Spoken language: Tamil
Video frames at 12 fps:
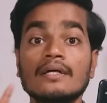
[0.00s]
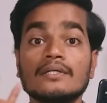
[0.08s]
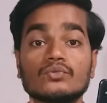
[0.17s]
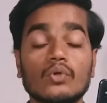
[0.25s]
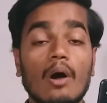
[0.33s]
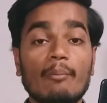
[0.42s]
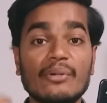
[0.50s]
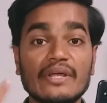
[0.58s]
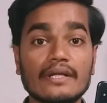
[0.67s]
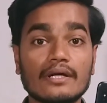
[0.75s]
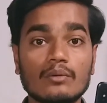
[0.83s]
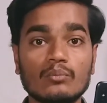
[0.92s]
ஸோ அப்படி
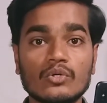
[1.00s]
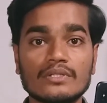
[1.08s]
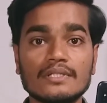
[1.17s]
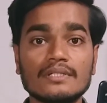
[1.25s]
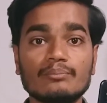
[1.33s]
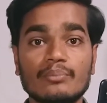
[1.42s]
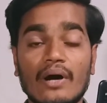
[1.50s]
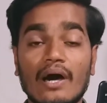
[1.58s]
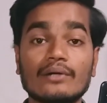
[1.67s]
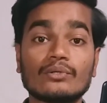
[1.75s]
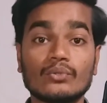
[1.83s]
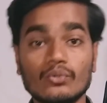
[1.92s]
இருக்கும்போது
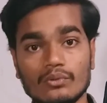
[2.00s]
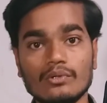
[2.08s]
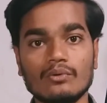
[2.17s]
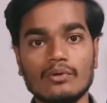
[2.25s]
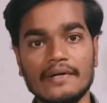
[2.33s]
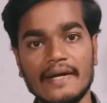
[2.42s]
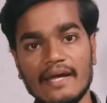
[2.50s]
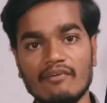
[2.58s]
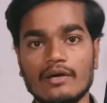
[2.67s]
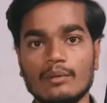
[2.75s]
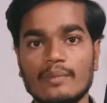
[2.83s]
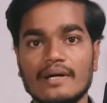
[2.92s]
பார்ட் டூக்கு கொண்டே
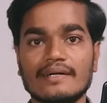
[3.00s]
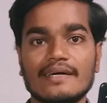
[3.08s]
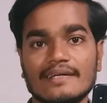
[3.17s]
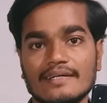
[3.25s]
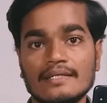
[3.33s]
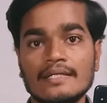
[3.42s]
வரமாட்டார்